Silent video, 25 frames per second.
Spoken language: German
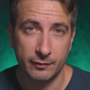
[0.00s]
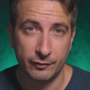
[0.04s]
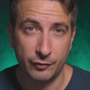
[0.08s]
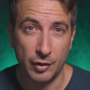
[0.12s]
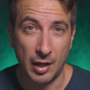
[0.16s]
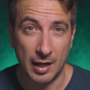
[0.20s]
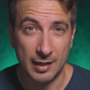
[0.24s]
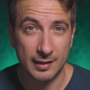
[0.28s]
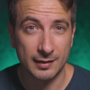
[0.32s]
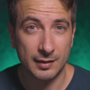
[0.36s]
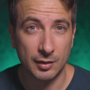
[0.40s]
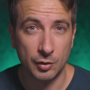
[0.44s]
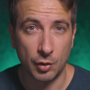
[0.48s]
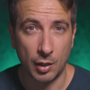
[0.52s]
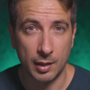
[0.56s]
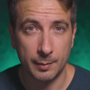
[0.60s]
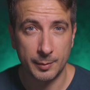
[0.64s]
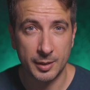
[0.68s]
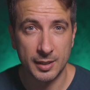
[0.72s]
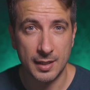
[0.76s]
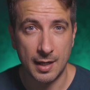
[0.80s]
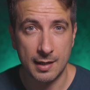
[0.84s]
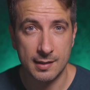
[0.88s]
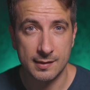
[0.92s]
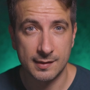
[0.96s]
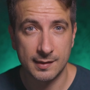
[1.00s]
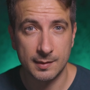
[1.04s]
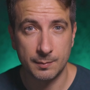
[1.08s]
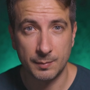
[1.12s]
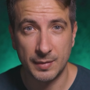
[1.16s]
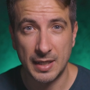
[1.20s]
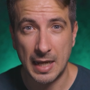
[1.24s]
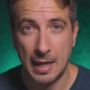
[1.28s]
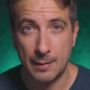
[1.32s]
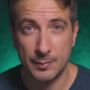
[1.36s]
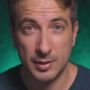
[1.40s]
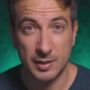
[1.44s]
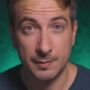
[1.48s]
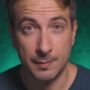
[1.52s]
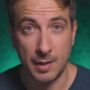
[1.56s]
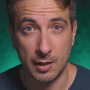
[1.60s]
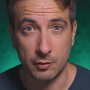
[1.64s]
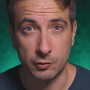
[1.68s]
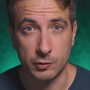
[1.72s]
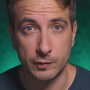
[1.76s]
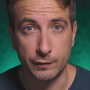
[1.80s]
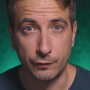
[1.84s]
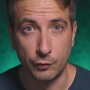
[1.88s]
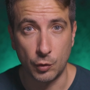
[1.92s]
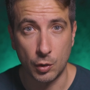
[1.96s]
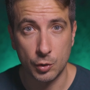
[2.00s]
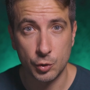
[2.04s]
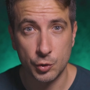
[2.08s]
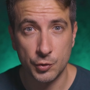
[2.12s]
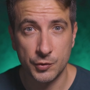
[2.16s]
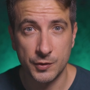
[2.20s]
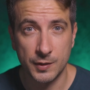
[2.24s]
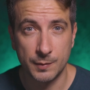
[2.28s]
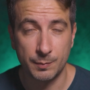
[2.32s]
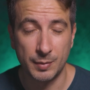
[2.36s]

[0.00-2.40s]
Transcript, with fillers: Für alle, die neu im Kanal sind, mein Name ist Markus Florschütz,